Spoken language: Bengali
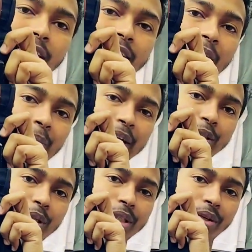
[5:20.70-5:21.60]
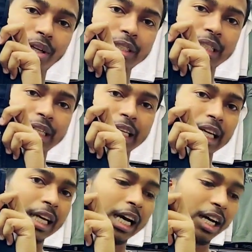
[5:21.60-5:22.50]
সাথে আমরা জড়িত রয়েছি
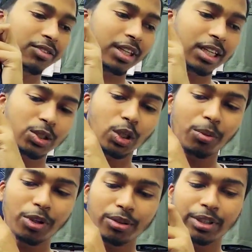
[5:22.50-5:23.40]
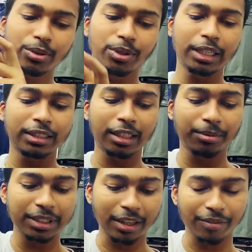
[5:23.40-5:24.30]
আচ্ছা। আপনারা সব রকমের কুরিয়ার
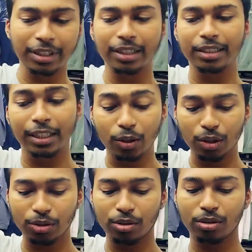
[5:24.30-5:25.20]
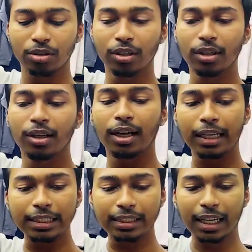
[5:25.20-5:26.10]
সার্ভিস আপনাদের নিকটস্থ
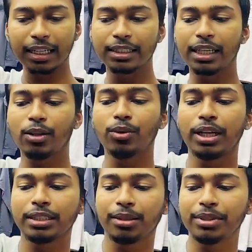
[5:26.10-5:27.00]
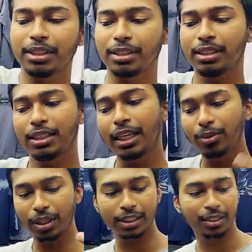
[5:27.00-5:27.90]
স্থানে যে কুরিয়ার সার্ভিস আছে সেই
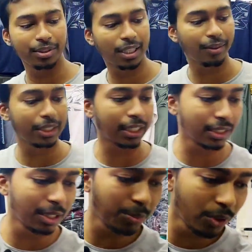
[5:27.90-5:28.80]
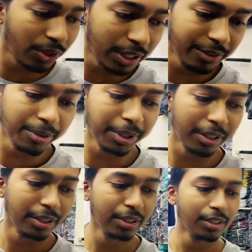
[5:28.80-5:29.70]
কুরিয়ার সার্ভিস আমাদের কাছ থেকে পণ্য নিতে পারবেন
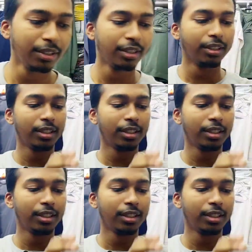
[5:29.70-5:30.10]
আচ্ছা ঠিক আছে ভাই